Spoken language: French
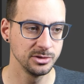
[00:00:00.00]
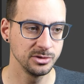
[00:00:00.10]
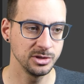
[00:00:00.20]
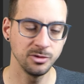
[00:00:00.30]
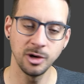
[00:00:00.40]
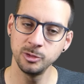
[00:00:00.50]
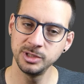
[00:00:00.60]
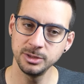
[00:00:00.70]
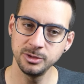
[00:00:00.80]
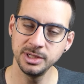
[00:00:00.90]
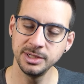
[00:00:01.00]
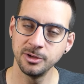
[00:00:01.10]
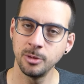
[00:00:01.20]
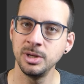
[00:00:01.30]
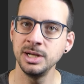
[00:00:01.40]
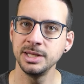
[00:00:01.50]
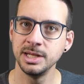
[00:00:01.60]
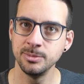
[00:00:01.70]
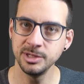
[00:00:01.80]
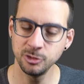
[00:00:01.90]
Ce qui va recalculer les normales et
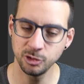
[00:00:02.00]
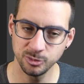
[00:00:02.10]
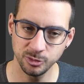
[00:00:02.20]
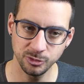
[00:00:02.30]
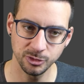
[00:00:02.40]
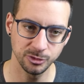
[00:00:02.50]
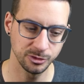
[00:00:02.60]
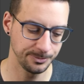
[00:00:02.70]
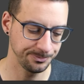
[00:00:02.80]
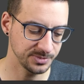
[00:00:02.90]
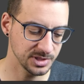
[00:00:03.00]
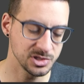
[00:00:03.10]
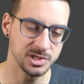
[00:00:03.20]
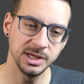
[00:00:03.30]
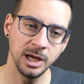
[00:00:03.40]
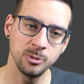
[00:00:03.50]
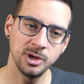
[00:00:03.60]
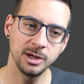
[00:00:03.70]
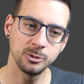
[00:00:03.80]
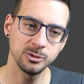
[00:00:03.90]
les mettre dans le bon sens. J'ai également un
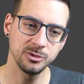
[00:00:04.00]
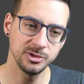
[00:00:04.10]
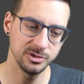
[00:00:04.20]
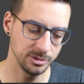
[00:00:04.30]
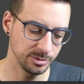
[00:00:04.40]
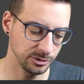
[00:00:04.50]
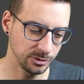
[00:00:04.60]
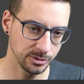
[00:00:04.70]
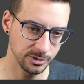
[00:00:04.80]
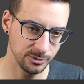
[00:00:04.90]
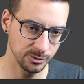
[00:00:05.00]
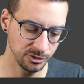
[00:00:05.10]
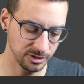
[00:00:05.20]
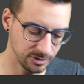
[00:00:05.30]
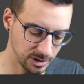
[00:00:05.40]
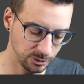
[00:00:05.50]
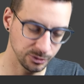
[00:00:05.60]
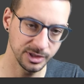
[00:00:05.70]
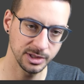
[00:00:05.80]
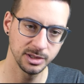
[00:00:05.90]
raccourci ici parce qu'il faut savoir
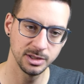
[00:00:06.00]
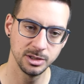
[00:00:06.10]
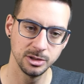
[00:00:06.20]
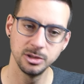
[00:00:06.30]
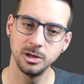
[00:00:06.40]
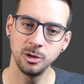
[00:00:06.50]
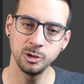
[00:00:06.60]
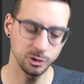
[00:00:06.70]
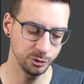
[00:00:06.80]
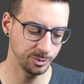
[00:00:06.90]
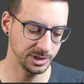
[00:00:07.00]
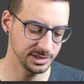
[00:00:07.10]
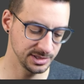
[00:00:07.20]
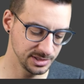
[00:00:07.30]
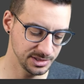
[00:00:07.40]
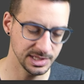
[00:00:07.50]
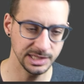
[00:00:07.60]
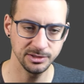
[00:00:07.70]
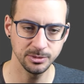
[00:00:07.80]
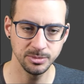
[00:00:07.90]
qu'on a encore nos parties
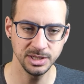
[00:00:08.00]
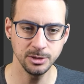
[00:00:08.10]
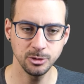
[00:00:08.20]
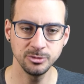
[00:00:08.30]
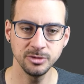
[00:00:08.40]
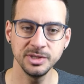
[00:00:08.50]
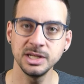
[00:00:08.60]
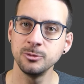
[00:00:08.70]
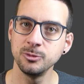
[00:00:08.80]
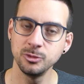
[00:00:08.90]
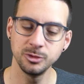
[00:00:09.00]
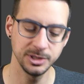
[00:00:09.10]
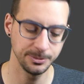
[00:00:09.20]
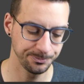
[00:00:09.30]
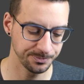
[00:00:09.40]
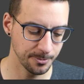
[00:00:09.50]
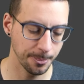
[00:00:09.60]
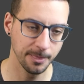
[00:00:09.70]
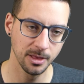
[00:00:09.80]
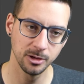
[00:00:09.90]
distinctes, mais on va venir les fusionner.
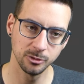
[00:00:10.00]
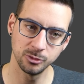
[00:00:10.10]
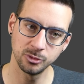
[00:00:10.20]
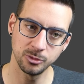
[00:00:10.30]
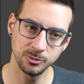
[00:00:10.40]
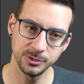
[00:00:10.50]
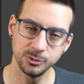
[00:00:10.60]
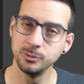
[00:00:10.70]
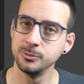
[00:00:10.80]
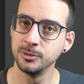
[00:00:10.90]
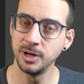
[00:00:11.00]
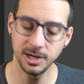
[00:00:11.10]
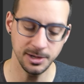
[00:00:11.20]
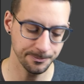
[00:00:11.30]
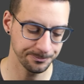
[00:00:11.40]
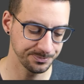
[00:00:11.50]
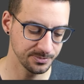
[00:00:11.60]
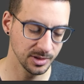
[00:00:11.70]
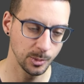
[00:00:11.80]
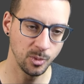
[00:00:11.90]
Donc on fait de nouveau A.
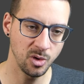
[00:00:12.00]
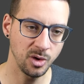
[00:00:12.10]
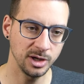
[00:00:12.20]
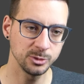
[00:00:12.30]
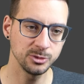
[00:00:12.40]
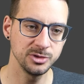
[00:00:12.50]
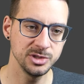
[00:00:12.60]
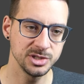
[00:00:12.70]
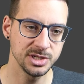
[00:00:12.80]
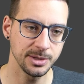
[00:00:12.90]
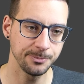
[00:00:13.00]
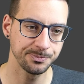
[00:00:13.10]
Moi en raccourci, j'ai